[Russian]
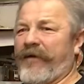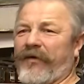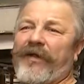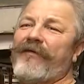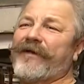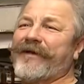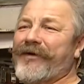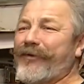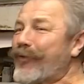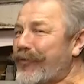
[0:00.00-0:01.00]
э,
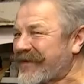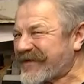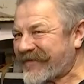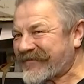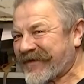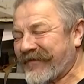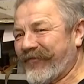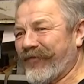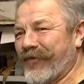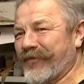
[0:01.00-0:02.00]
наверное, к
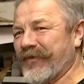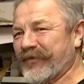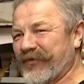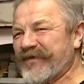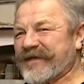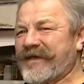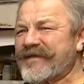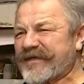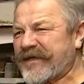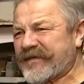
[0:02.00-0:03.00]
рубинсонским формам, то есть к
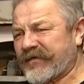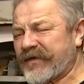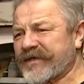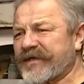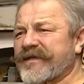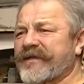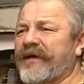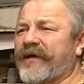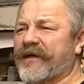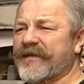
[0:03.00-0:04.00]
естественной
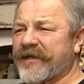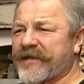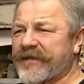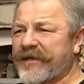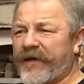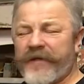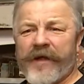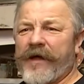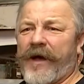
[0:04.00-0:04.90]
женской красоте,